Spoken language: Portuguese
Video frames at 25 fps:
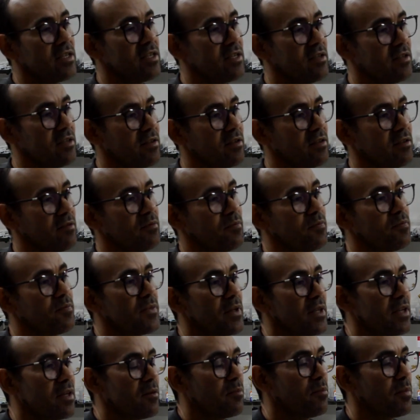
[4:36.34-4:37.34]
de
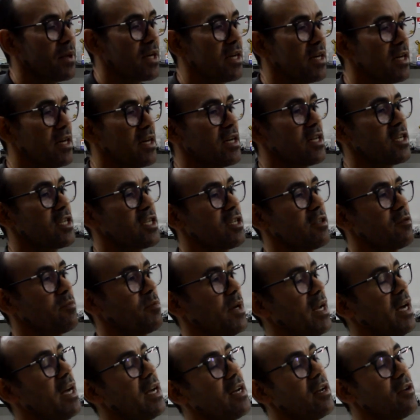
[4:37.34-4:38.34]
prancha
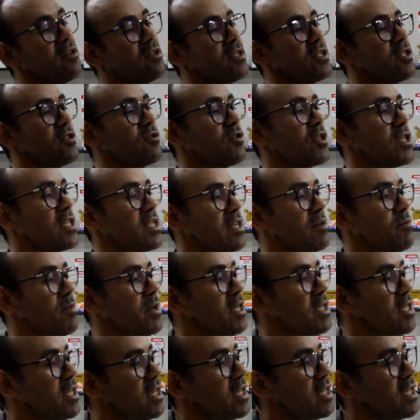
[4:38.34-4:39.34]
para aulas de urgência e
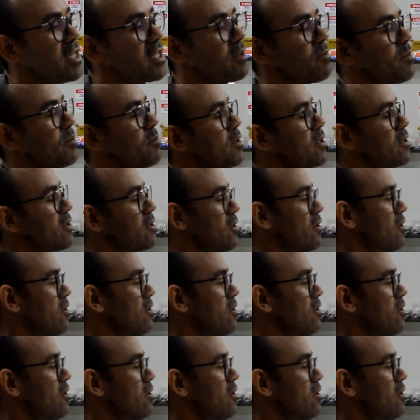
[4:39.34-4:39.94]
emergência, primeiros